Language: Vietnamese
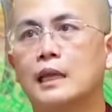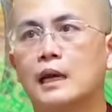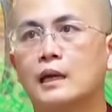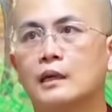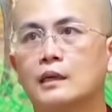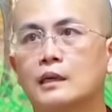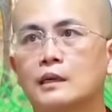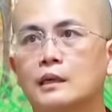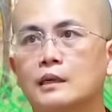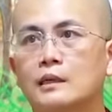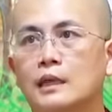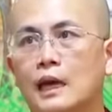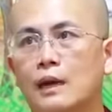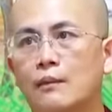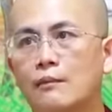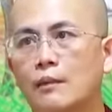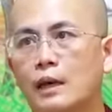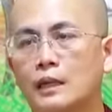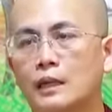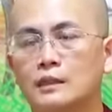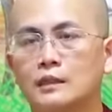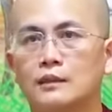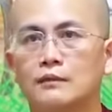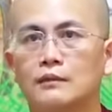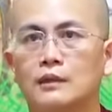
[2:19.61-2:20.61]
kiến ngã
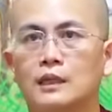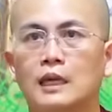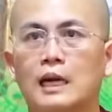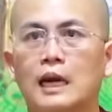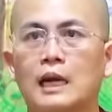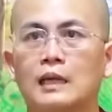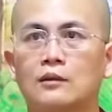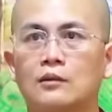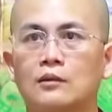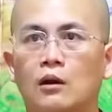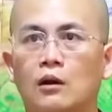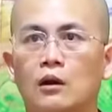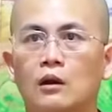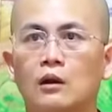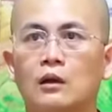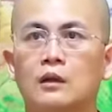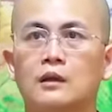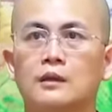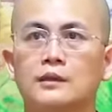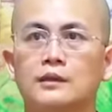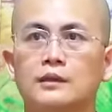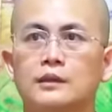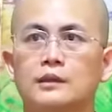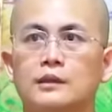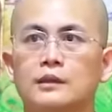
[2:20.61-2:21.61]
mạn gì với cái ăn đó
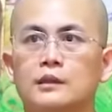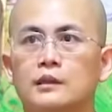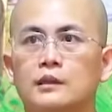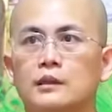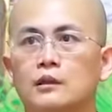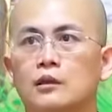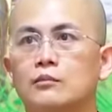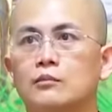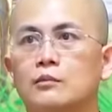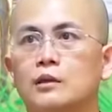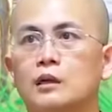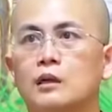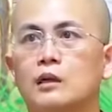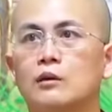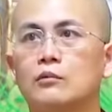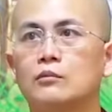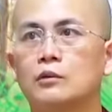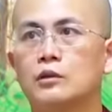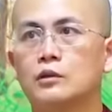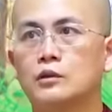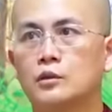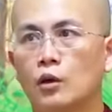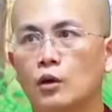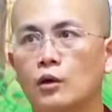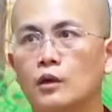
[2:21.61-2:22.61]
thì nó mới không
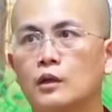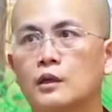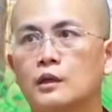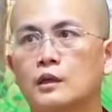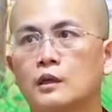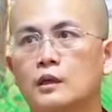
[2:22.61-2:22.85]
có tội